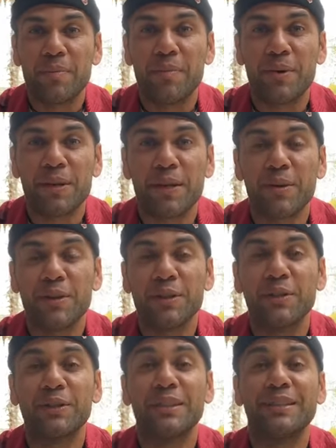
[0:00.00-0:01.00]
porque
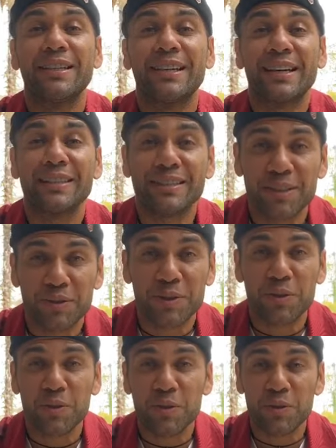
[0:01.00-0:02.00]
hoje é o dia da nação
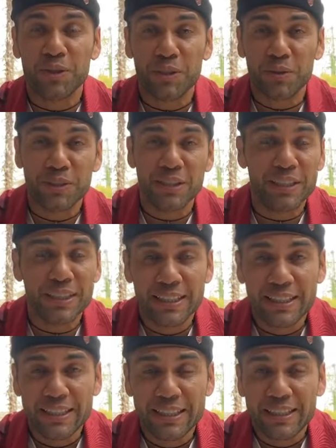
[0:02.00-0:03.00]
tricolor, hoje é o dia
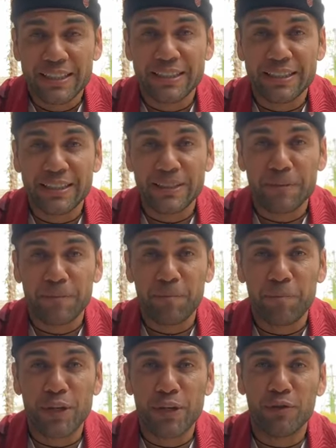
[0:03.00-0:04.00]
de
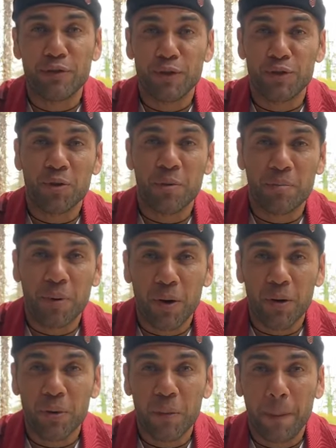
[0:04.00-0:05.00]
devolver o São
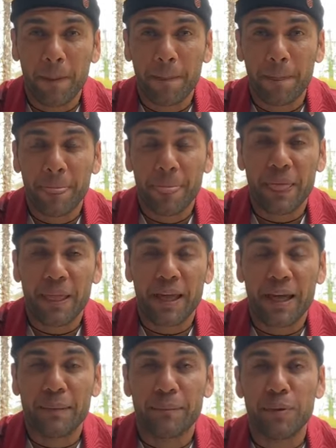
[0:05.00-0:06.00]
Paulo
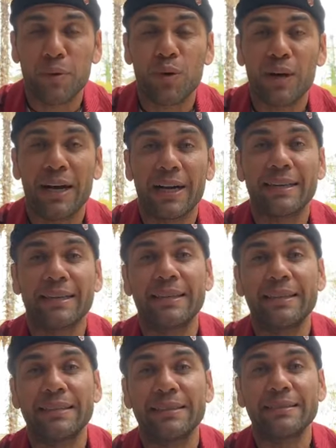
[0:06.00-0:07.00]
é, para o lugar
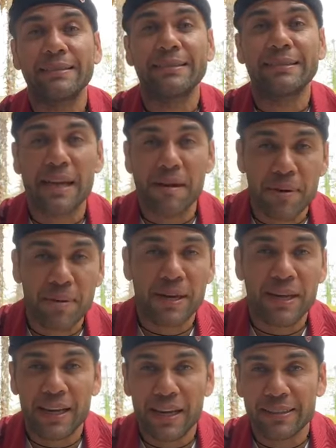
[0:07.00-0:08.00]
que sempre
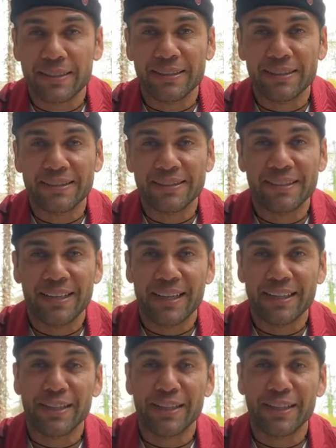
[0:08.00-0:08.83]
merece, né?